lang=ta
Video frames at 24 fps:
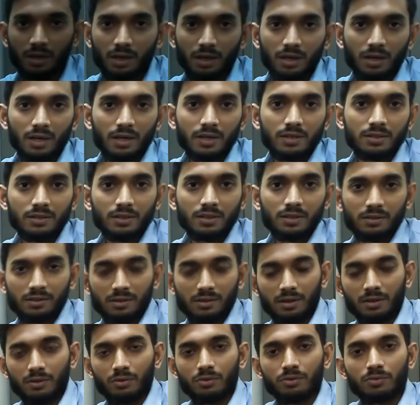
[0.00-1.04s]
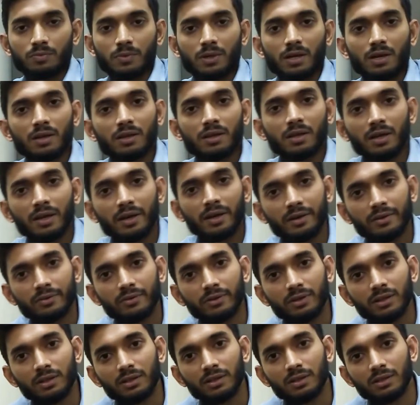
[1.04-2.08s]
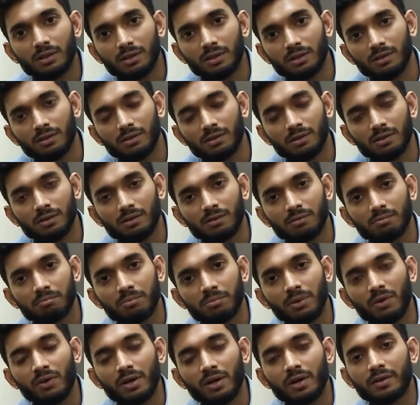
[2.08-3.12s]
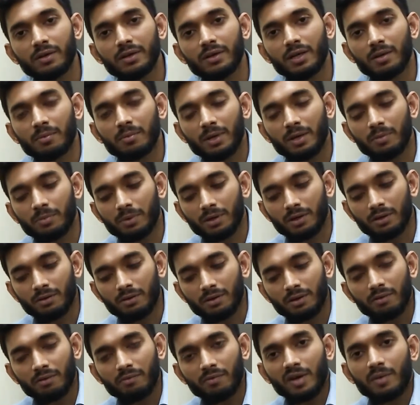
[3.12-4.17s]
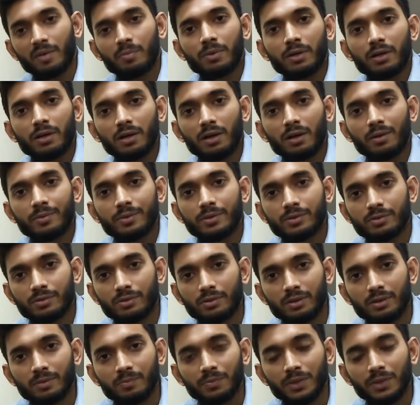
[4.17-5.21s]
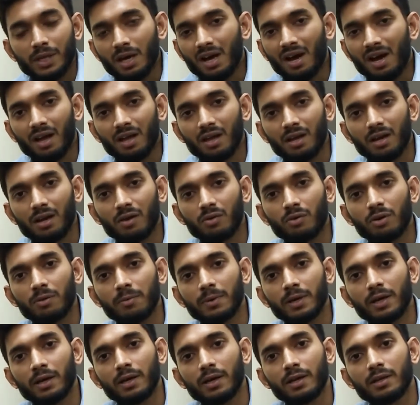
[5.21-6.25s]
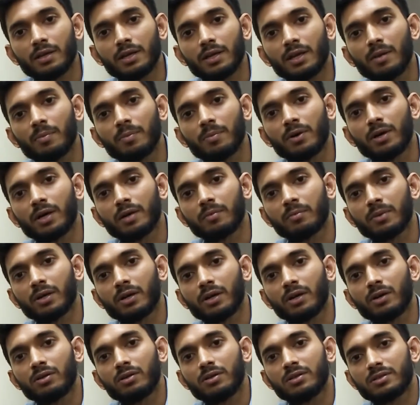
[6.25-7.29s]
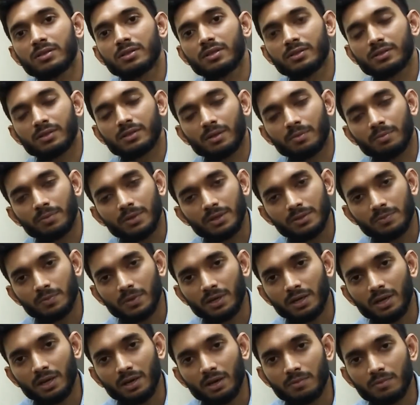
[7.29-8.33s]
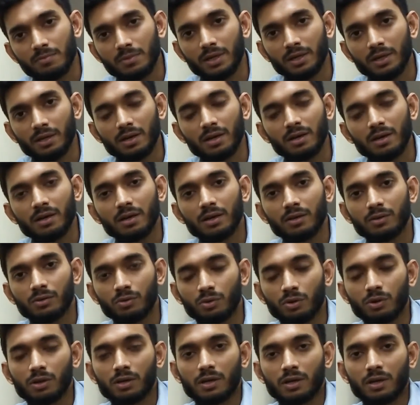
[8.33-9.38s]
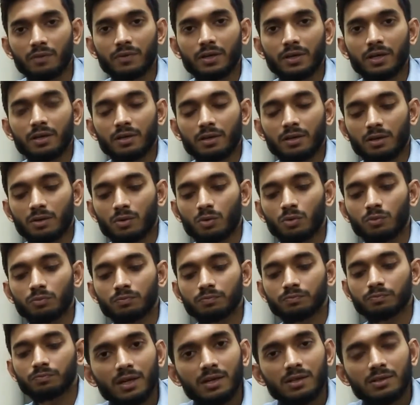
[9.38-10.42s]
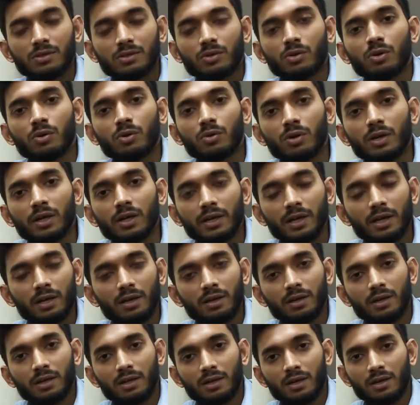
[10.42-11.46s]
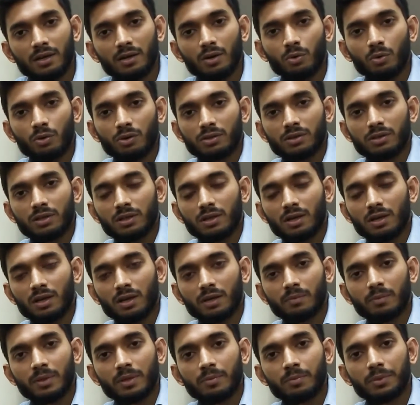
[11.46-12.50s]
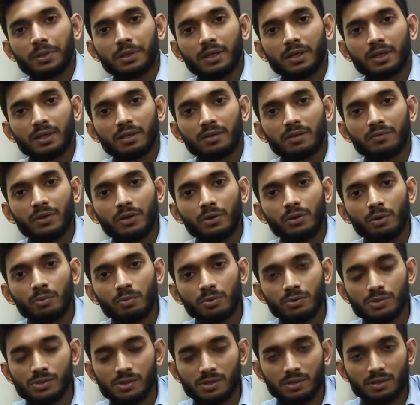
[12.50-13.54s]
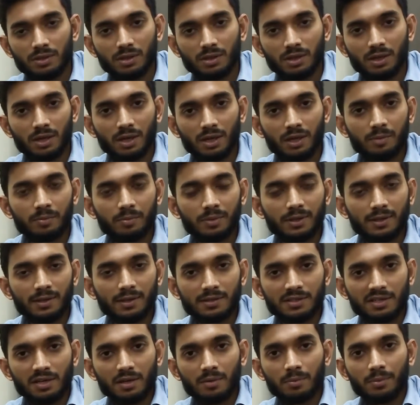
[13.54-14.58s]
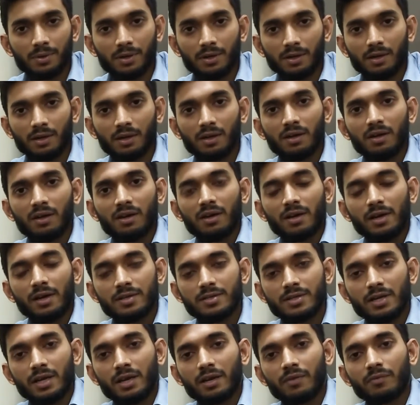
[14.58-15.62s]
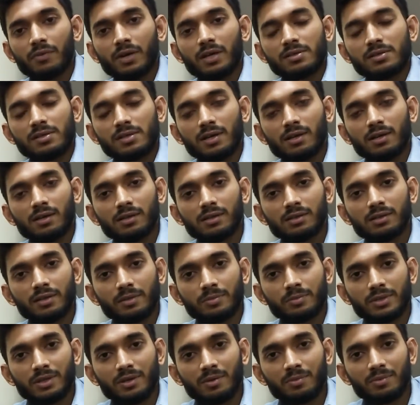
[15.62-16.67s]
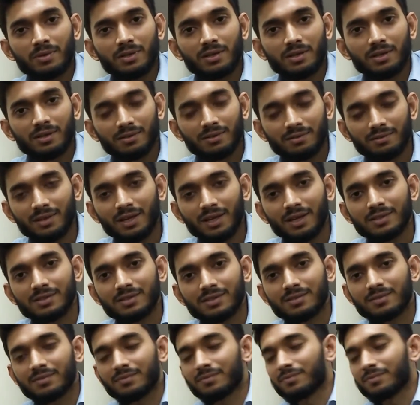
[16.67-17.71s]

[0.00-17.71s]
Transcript: என்னென்னா இன்ஸ்டன்ட் ஸ்டார்ட் யூஸ் பண்ணாதீங்க அது வந்து பவரை டிட்டர்மைன் பண்ணுற வரைக்கும் வெயிட் பண்ணுங்கள் அப்படின்னு சொல்லிட்டு அதெல்லாம் ஒன்றுமே கிடையாது நீங்கள் எப்போ ஆன் பண்ணாலும் இன்ஸ்டன்ட் ஸ்டார்ட் ப்ரெஸ் பண்ணி ஆன் பண்ணிக்கலாம் அது உங்களுக்கு கன்வீனியண்ட்டாக இருக்கும் ஸோ உங்களுக்கு எதனா டவுட் இருந்ததுன்னா கமெண்ட் பண்ணுங்கள் அந்த வீடியோ பிடிச்சிருந்ததுன்னா லைக் பண்ணுங்கள் ஷேர் பண்ணுங்கள் இன்ஜினியரிங் ஃபேக்ட் சேனலுக்கு சப்ஸ்கிரைப் பண்ணுங்கள் தேங்க்ஸ்